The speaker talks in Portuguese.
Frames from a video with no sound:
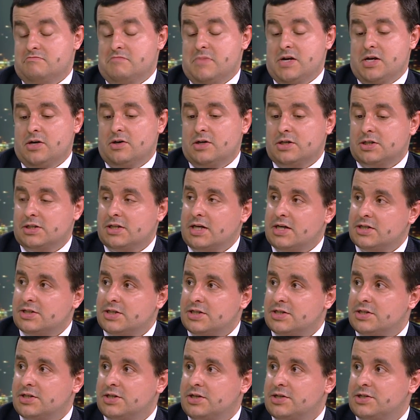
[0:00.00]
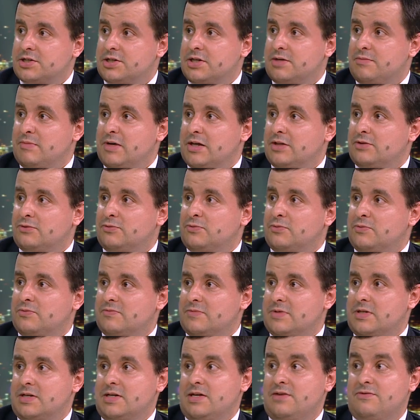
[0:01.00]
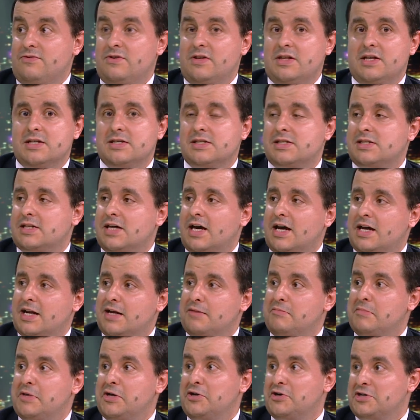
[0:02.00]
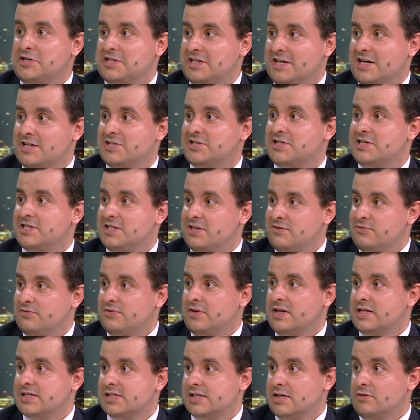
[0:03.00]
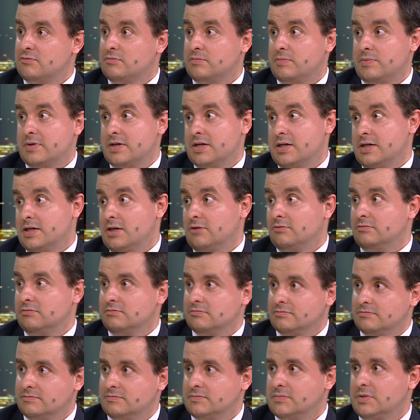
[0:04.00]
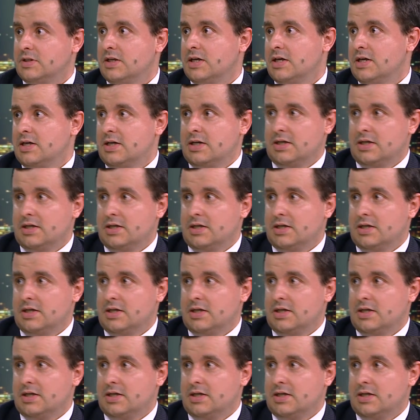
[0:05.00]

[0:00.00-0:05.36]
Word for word: maiores taxas de crescimento evidenciarem maiores maior taxas de inflação para não uh,